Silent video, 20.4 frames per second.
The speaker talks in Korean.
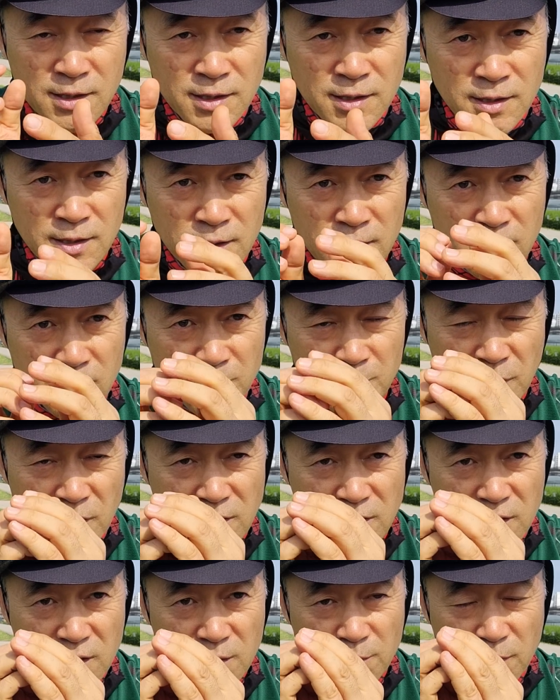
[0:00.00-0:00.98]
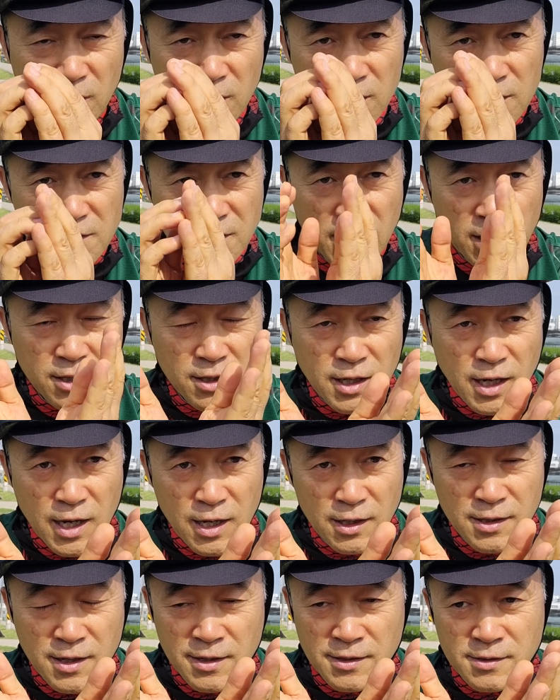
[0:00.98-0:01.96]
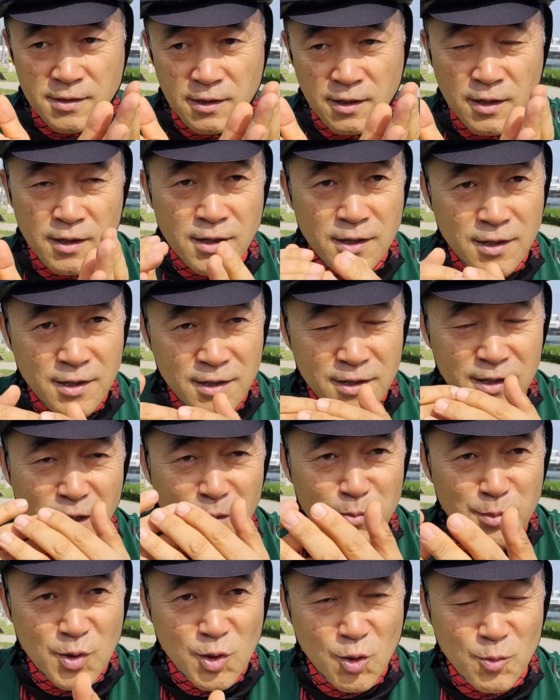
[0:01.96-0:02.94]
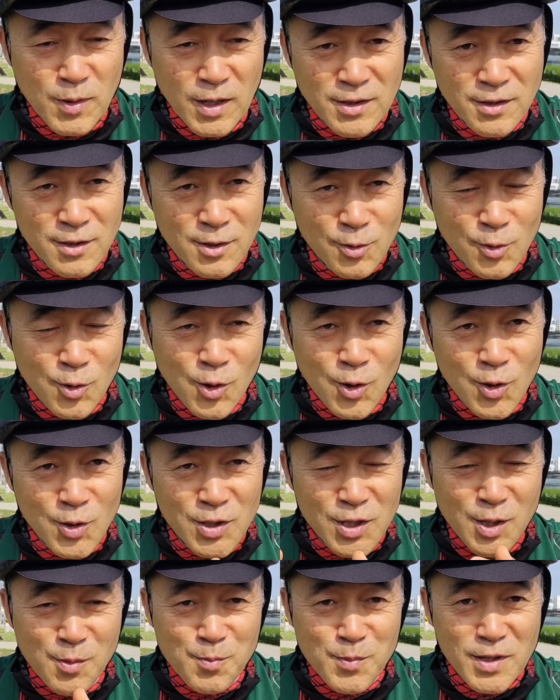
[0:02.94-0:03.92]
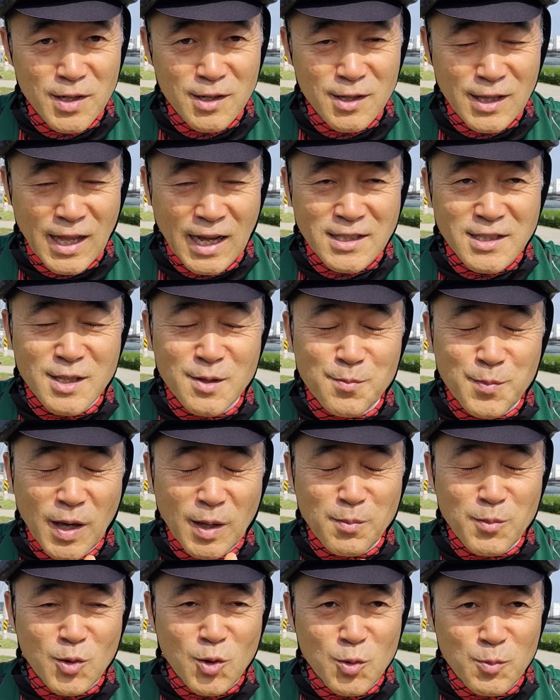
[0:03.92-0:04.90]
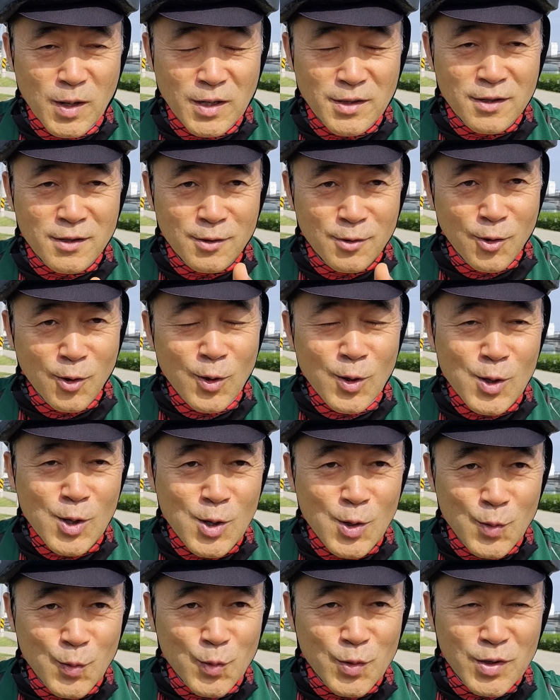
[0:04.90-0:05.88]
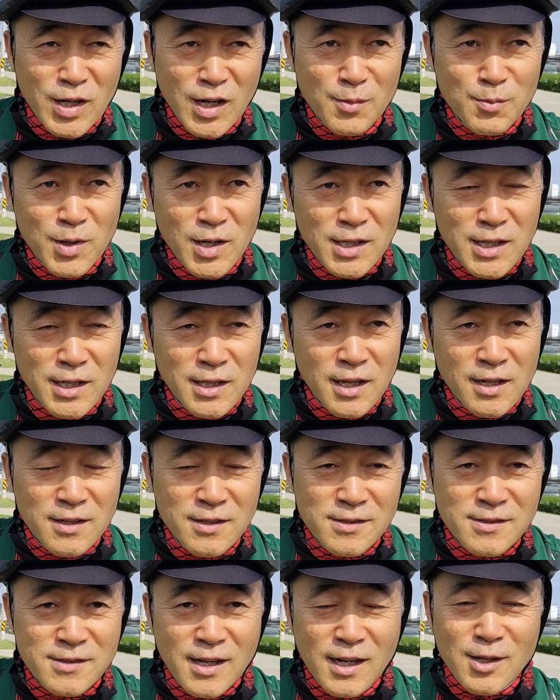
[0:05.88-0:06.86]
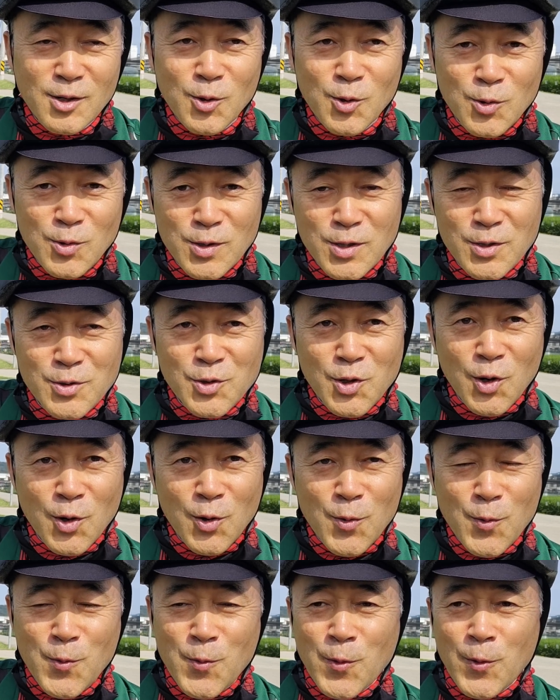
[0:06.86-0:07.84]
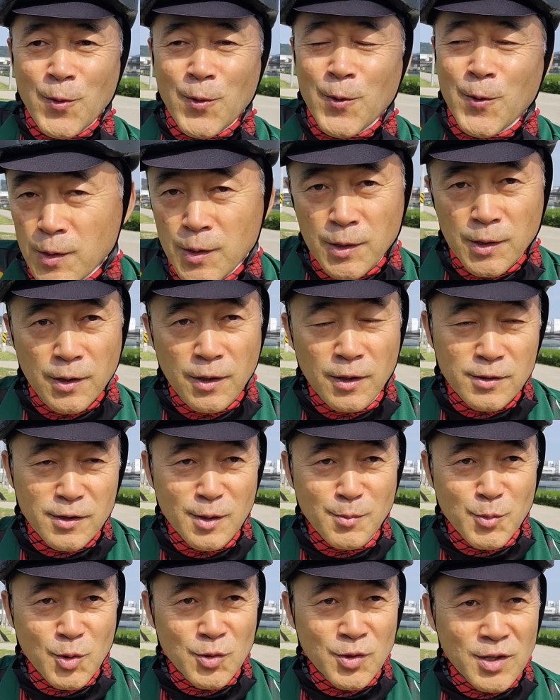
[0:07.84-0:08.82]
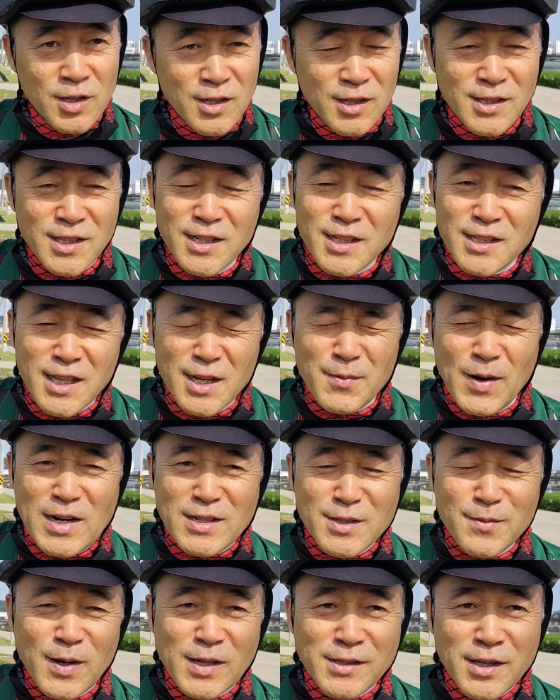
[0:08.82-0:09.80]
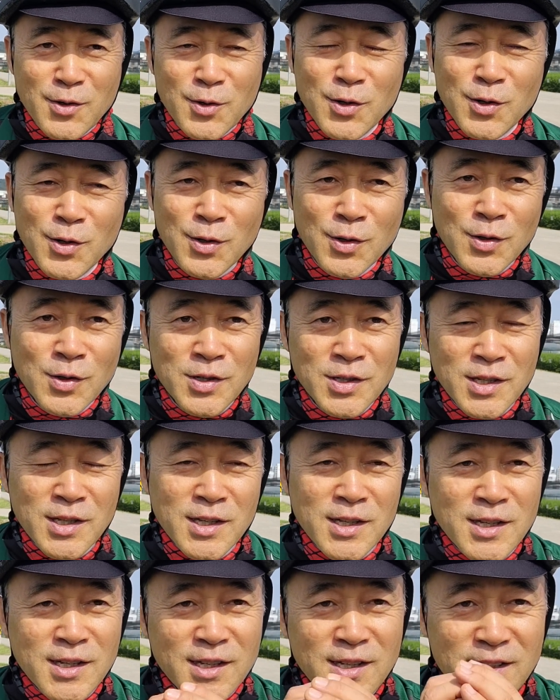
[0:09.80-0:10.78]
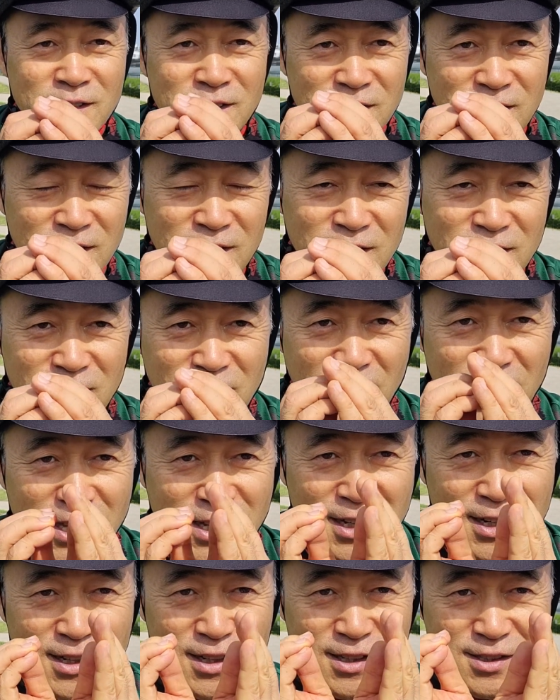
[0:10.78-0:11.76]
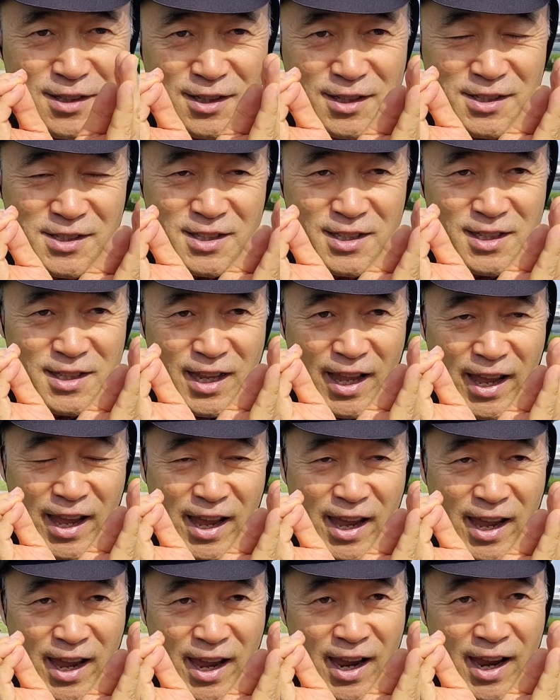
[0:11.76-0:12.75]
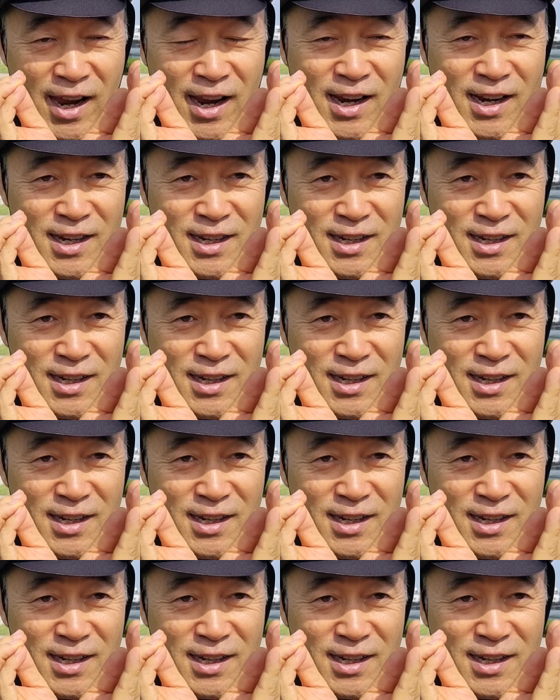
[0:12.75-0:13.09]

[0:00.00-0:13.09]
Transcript: 어, 볏짚을 제거해서 현미로 만들고 현미를 다시 백미로 만들고 우리가 먹게 되는 쌀로 오는 거죠. 어떤 분들은 이렇게 말씀하세요. 이렇게 열어져 있을 때